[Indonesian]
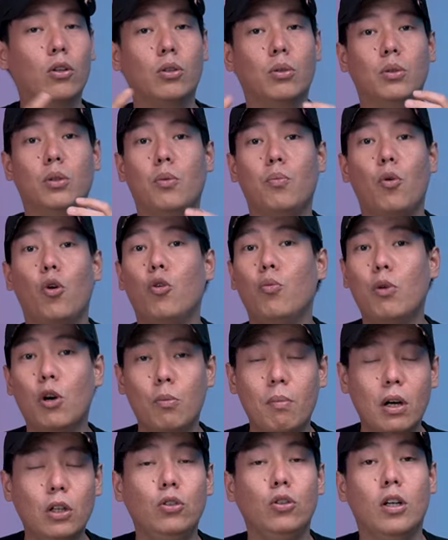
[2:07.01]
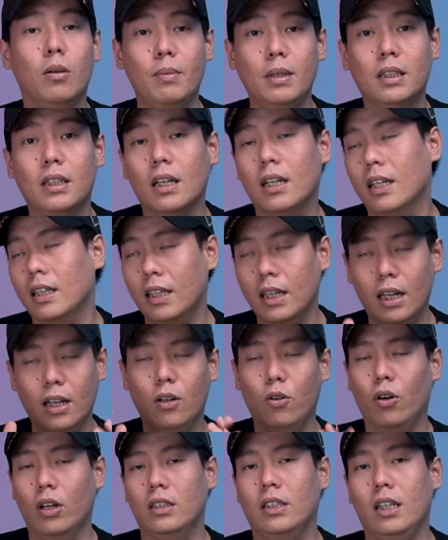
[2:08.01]
kalau teman-teman mau ubah-ubah juga bisa nanti
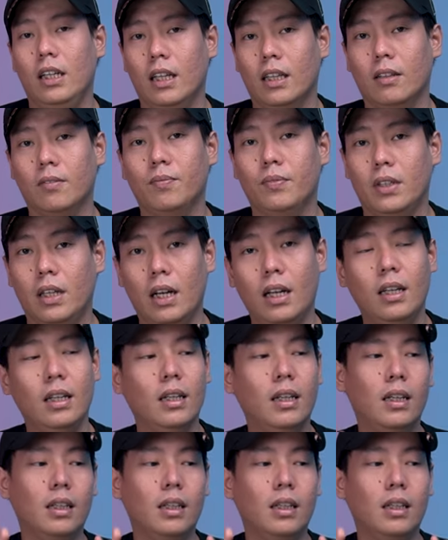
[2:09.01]
akan gue kasih lihat ya